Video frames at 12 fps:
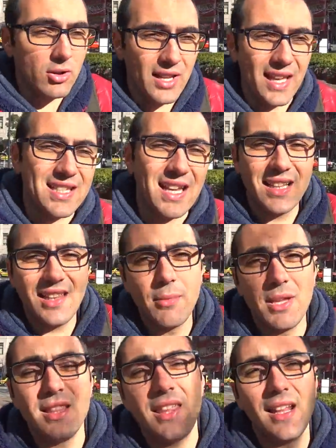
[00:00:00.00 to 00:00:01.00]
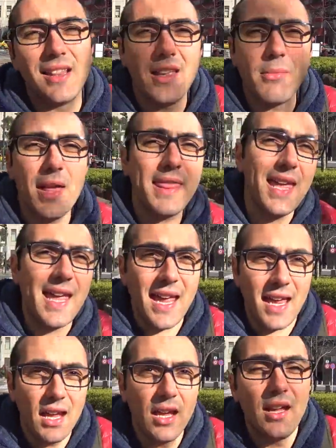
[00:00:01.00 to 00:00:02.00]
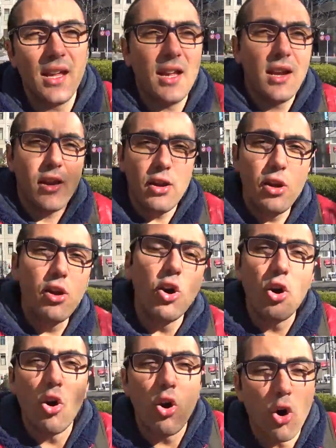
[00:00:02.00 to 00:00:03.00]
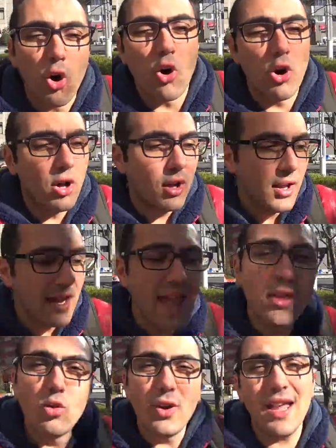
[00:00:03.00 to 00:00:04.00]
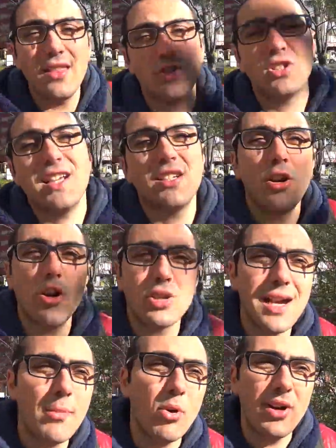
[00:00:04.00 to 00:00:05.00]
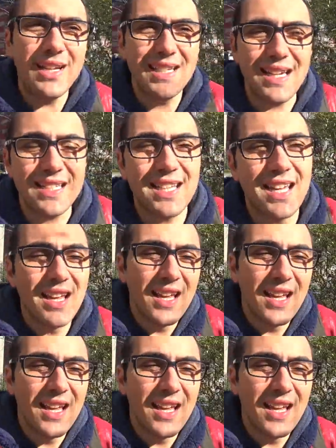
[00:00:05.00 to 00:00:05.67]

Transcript: Exactamente el tema de lo educados que son los japoneses